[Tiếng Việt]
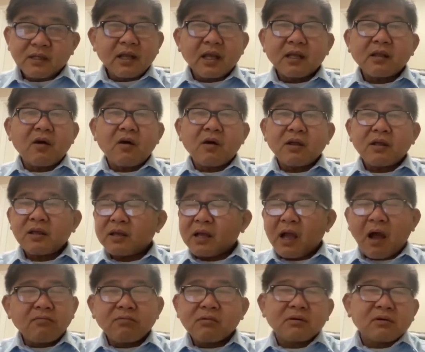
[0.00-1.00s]
thế thế thôi
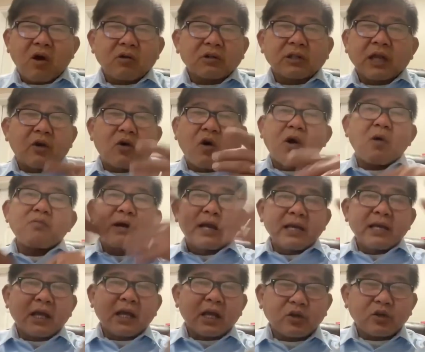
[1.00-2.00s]
không có thể cô không
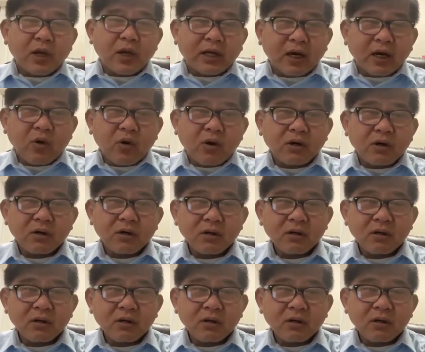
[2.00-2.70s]
nghĩ ra cái chuyện đó luôn